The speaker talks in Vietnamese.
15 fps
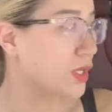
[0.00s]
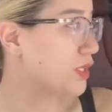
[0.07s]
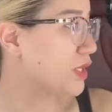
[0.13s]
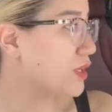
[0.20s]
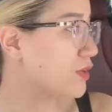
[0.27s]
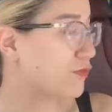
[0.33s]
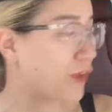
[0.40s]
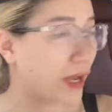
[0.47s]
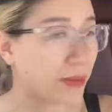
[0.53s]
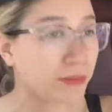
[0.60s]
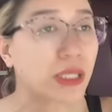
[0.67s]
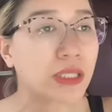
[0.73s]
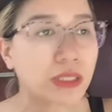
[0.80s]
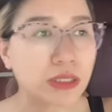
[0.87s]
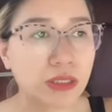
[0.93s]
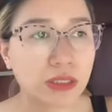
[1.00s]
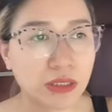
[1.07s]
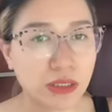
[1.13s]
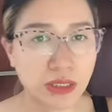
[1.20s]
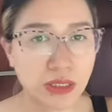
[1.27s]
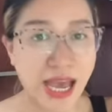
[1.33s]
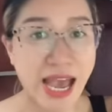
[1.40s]
thì phải mất
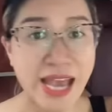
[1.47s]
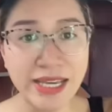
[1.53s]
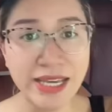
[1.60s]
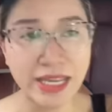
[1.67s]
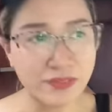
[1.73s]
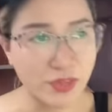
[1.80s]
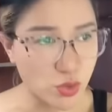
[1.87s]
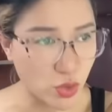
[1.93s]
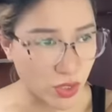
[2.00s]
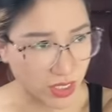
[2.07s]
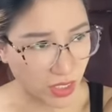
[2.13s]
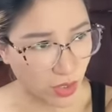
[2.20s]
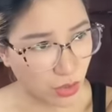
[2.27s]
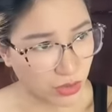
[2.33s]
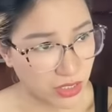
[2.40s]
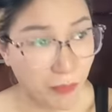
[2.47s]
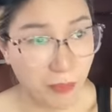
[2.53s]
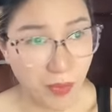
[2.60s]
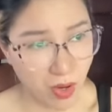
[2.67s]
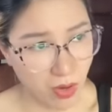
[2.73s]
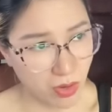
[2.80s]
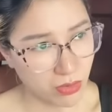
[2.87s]
hai ngày vận chuyển Sài Gòn, nhập
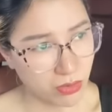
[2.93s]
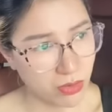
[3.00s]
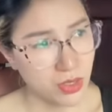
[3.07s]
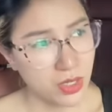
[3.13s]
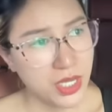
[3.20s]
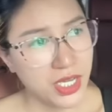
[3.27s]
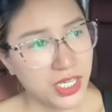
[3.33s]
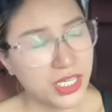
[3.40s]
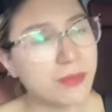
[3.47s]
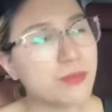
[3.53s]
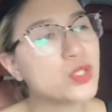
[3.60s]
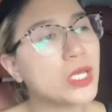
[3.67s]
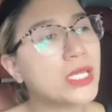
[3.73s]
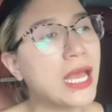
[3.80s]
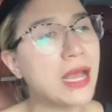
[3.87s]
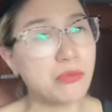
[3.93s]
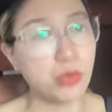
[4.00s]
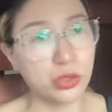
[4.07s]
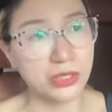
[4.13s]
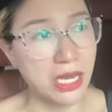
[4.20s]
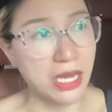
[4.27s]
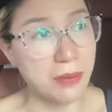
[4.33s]
kho, kiểm soát hàng
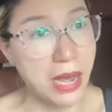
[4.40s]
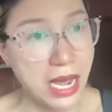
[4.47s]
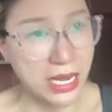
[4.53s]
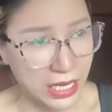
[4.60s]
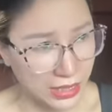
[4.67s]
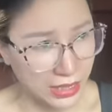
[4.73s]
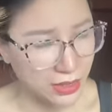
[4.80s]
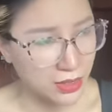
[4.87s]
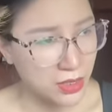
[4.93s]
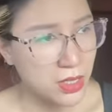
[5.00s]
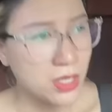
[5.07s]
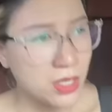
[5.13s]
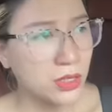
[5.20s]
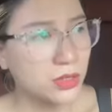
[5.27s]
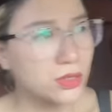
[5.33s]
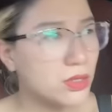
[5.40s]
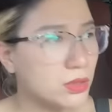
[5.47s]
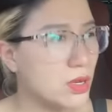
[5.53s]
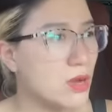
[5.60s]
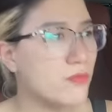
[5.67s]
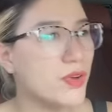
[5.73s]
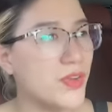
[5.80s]
một ngày là ba ngày,
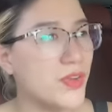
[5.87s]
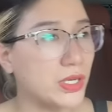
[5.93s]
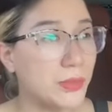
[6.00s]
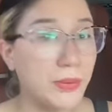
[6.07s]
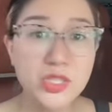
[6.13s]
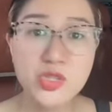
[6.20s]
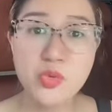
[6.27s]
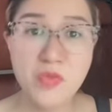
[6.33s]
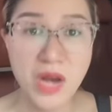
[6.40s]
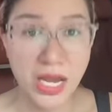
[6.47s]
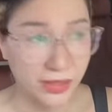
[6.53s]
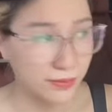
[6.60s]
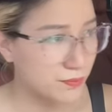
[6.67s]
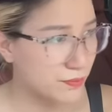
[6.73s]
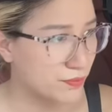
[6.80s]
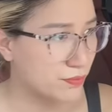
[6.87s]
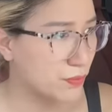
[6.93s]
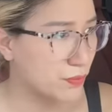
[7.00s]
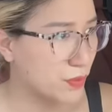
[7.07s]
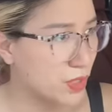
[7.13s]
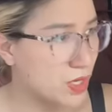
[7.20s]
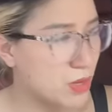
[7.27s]
tương đương với việc là mất chục ngày.
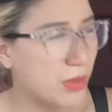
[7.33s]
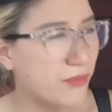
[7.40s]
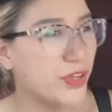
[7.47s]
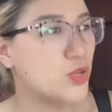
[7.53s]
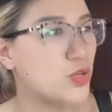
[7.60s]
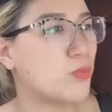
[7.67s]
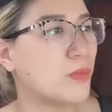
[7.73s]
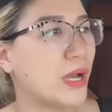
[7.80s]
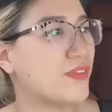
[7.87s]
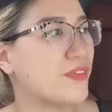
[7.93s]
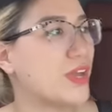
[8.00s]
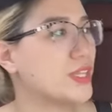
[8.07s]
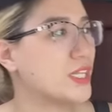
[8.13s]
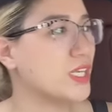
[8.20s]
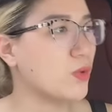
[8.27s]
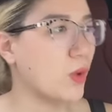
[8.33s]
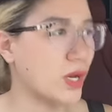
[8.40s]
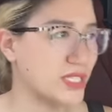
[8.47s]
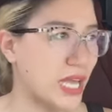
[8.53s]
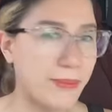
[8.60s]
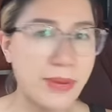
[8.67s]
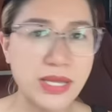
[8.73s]
Nhưng mà về chục ngày về thì
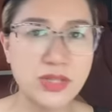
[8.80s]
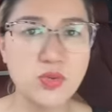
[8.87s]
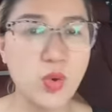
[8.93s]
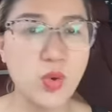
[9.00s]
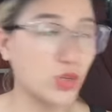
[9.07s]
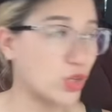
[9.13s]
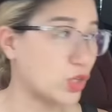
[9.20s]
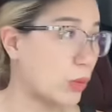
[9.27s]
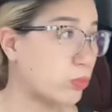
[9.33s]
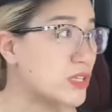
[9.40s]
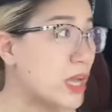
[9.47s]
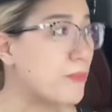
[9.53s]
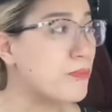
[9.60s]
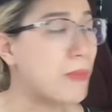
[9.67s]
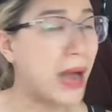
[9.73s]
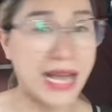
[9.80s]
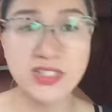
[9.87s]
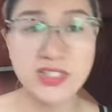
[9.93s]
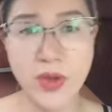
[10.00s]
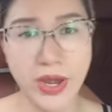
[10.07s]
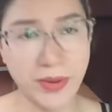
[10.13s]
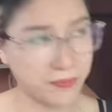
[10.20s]
hóa ra bên Trung Quốc nó đóng nhầm
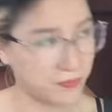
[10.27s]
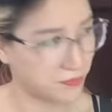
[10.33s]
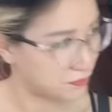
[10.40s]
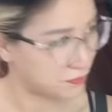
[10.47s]
mã cho em.